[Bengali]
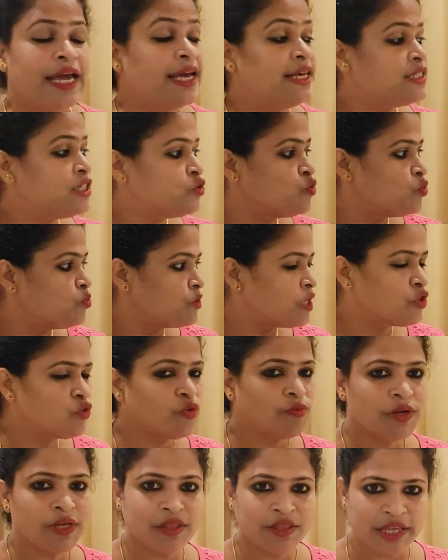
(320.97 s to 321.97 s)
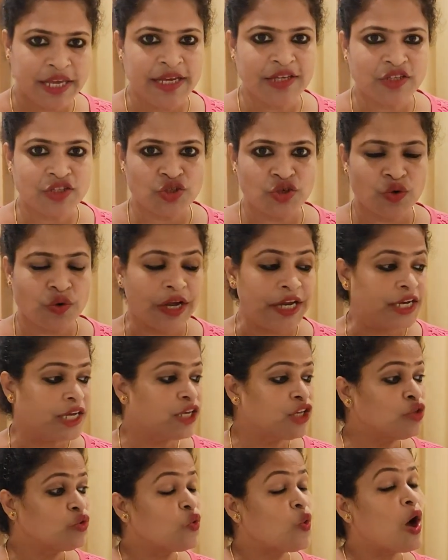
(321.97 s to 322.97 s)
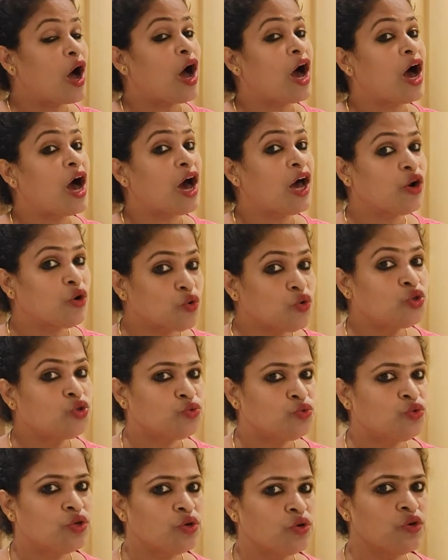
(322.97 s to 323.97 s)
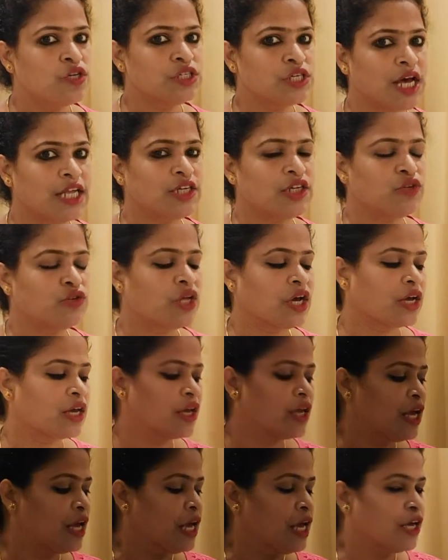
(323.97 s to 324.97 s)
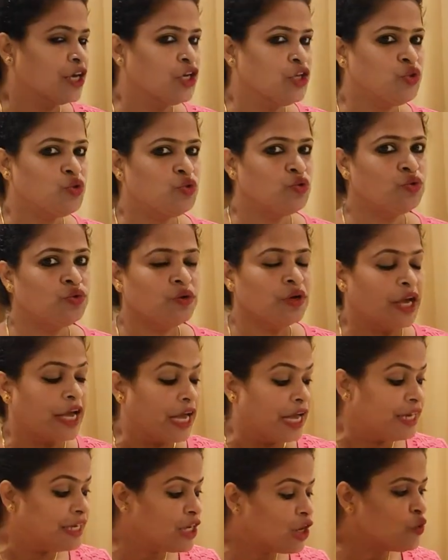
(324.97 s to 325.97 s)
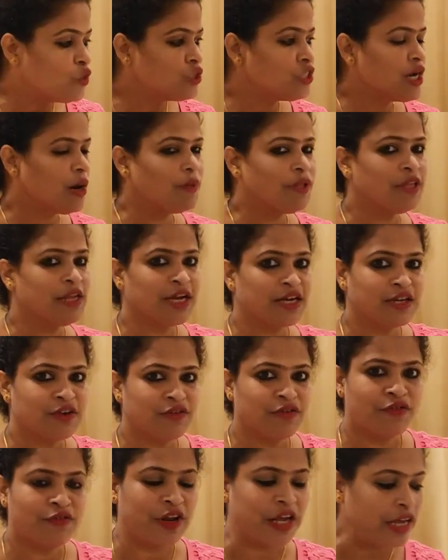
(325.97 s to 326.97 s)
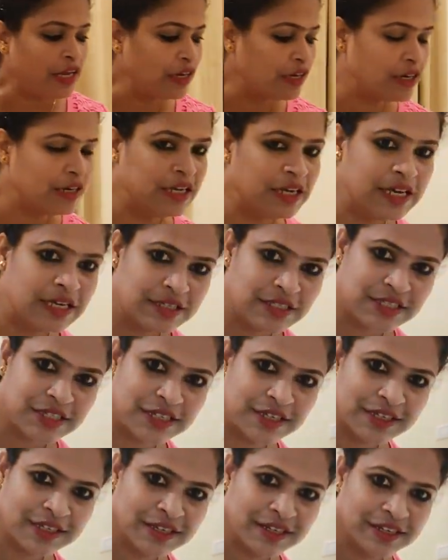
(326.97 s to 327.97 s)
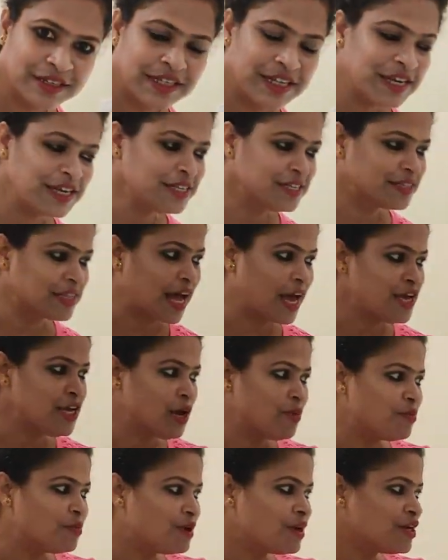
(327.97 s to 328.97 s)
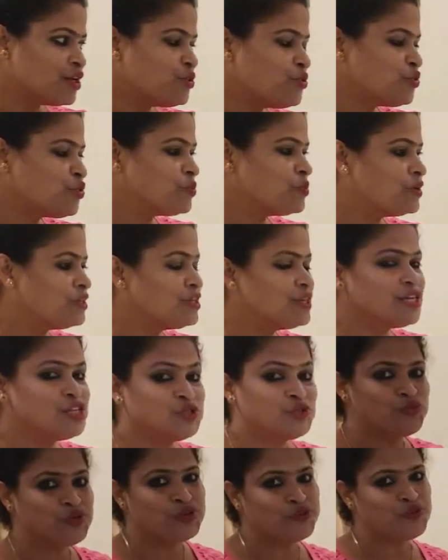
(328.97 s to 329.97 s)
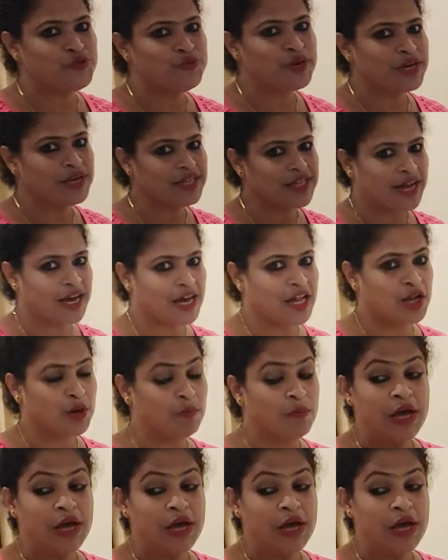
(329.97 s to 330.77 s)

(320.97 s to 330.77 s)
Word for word: এই যে রুমটা তোমরা দেখছো এটা কিন্তু আরও সুন্দর করে সাজানো থাকে কিন্তু এইটা হচ্ছে আমাদের একটা ফ্রেন্ড নিয়েছে ঠিক আছে তাই আমরা কিন্তু তোমাদের এই সুইট রুমটাকে দেখালাম